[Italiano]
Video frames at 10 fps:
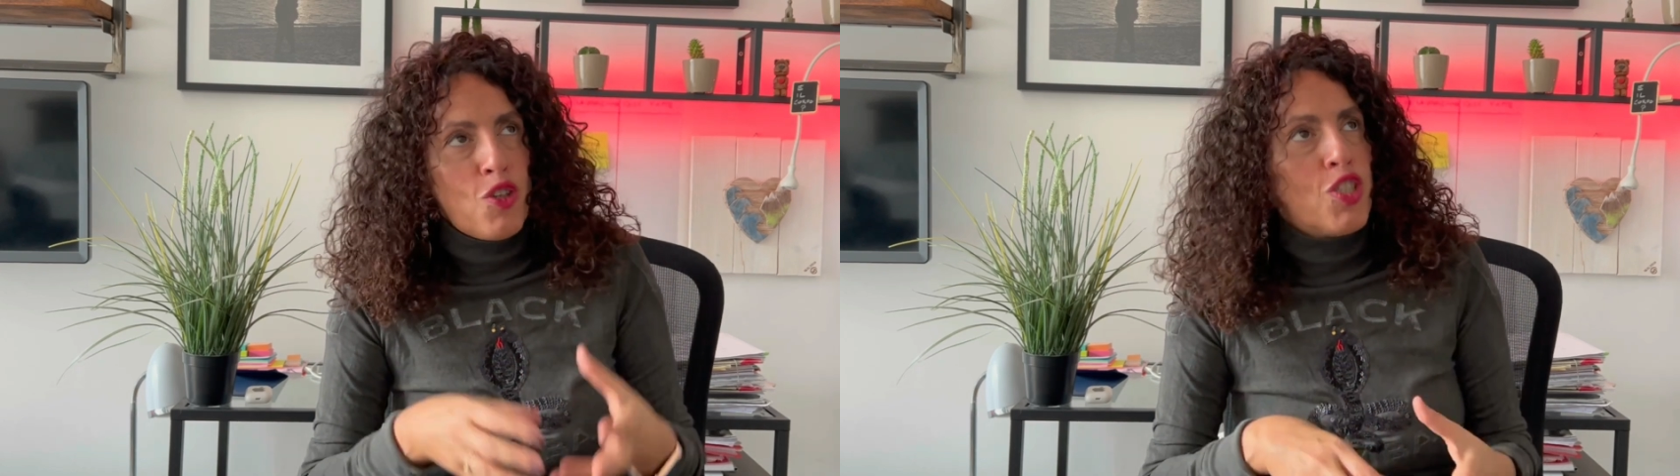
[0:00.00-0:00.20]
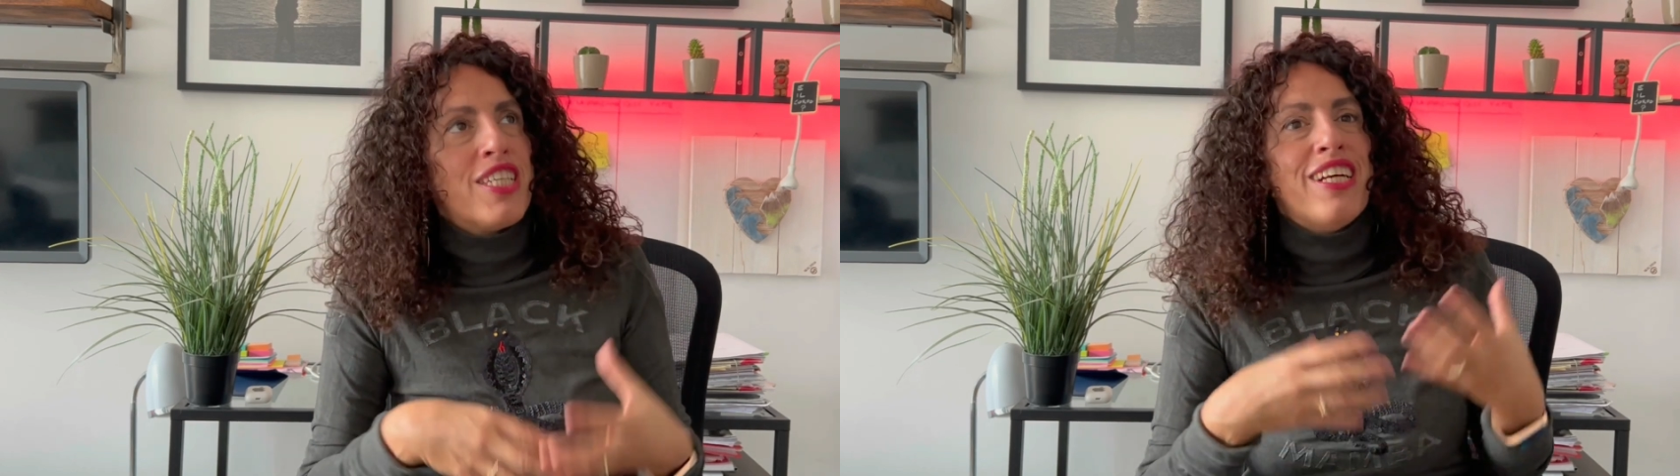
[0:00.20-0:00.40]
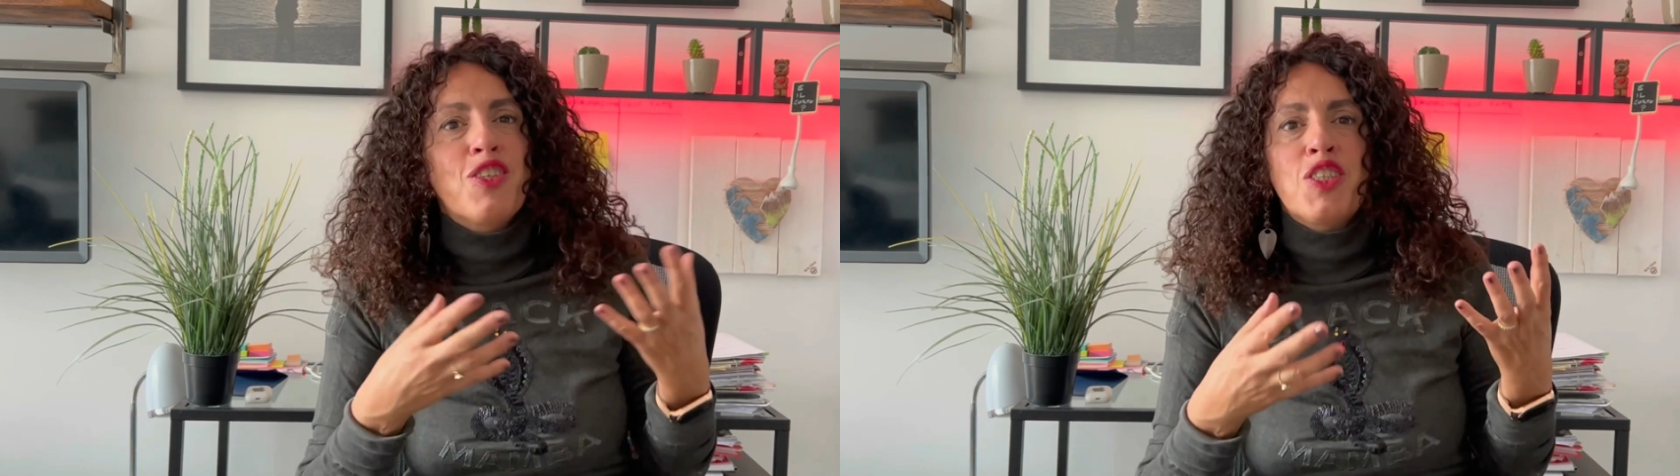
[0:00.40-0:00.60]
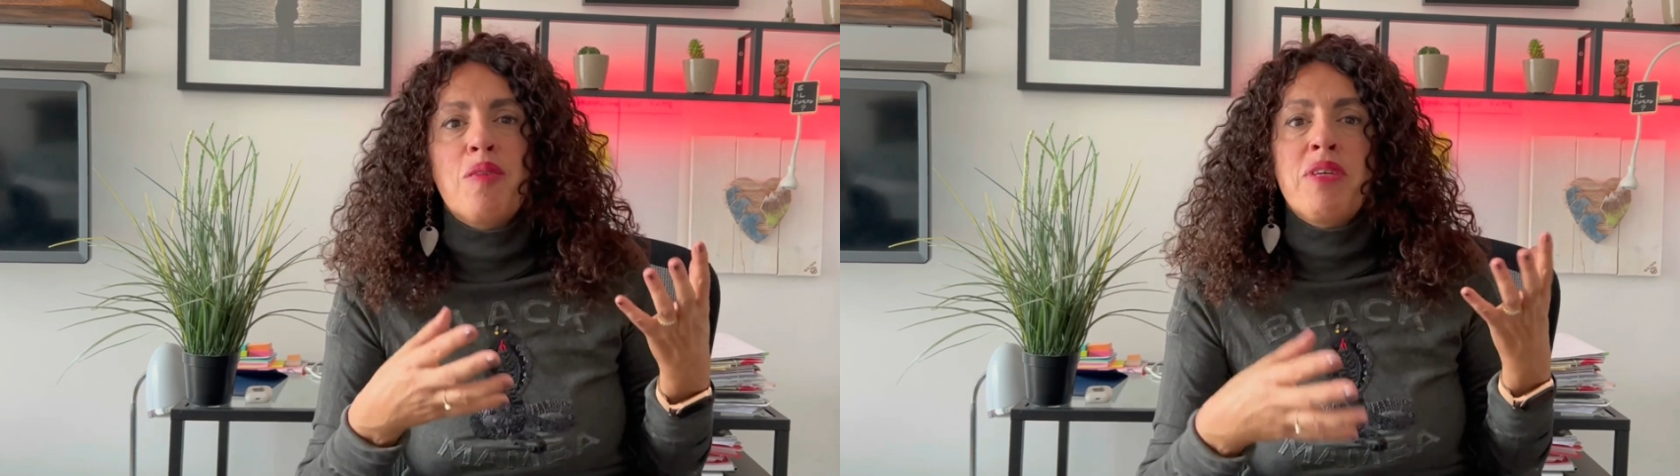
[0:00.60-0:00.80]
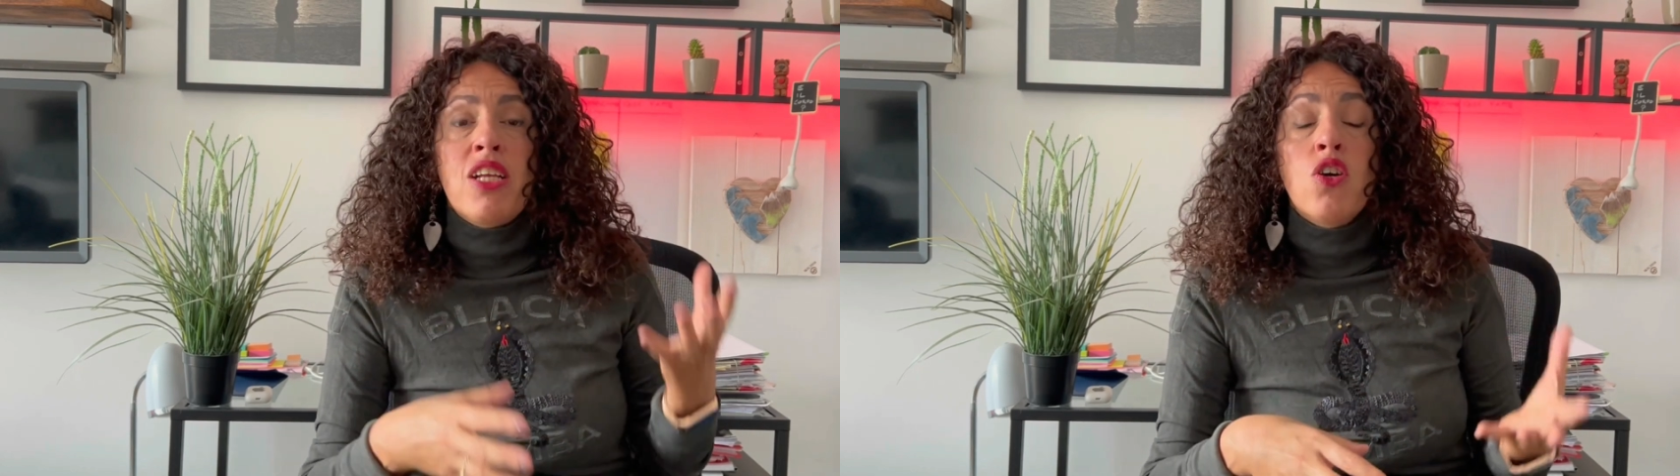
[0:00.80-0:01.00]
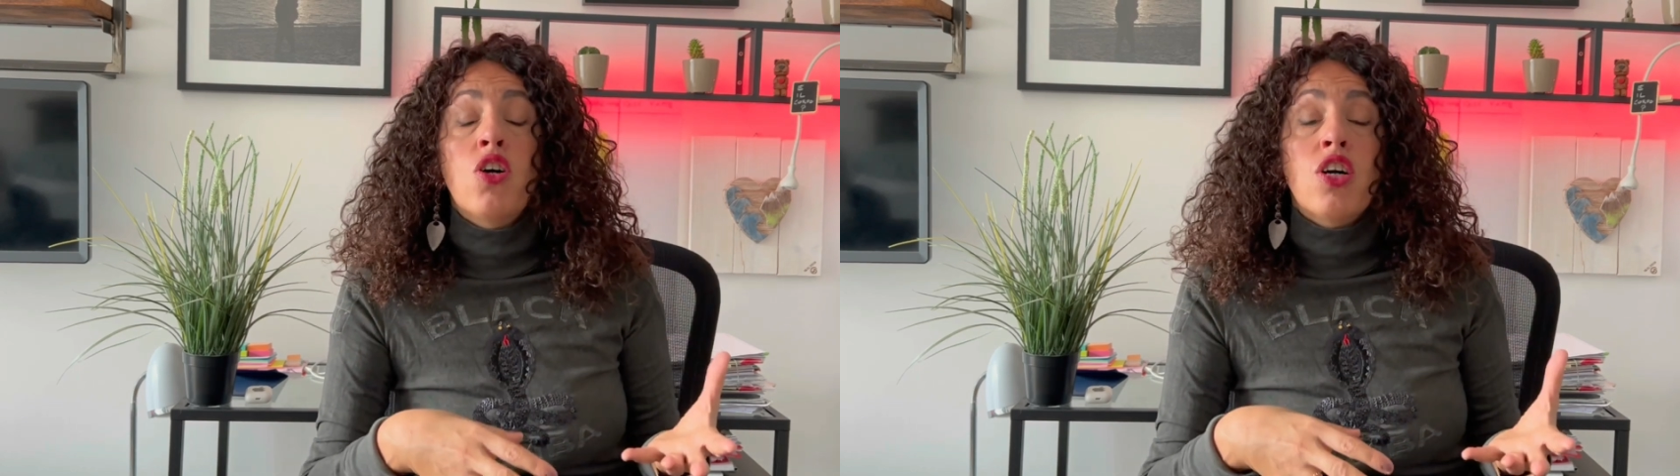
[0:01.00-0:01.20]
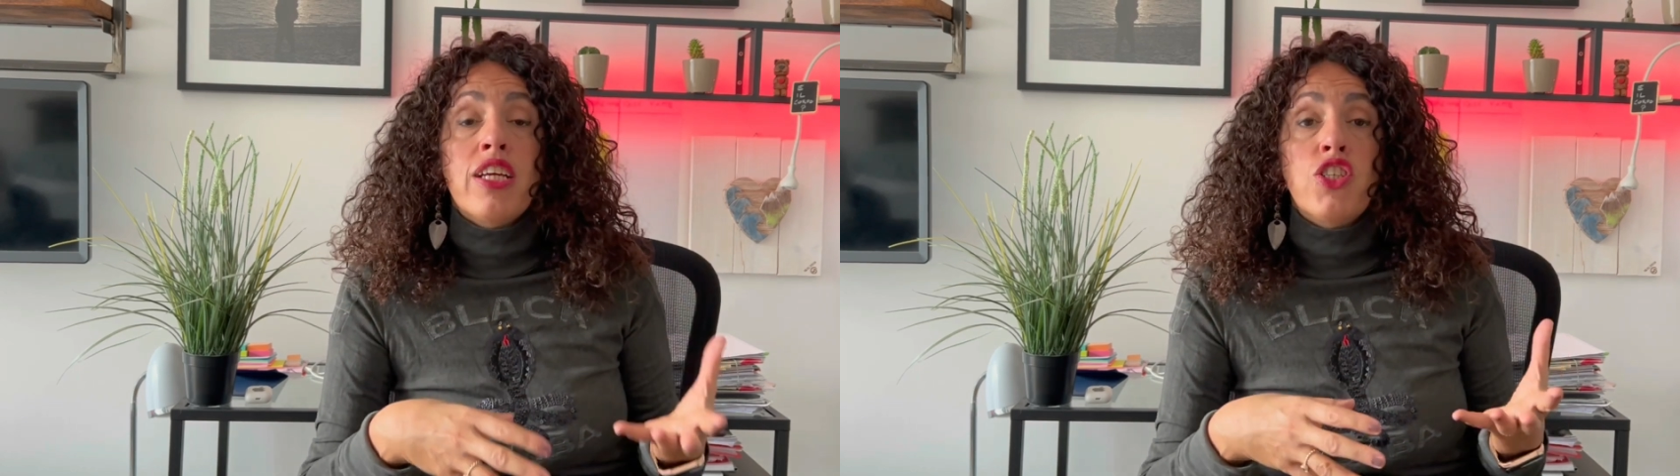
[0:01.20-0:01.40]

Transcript: cosa è la cosa migliore,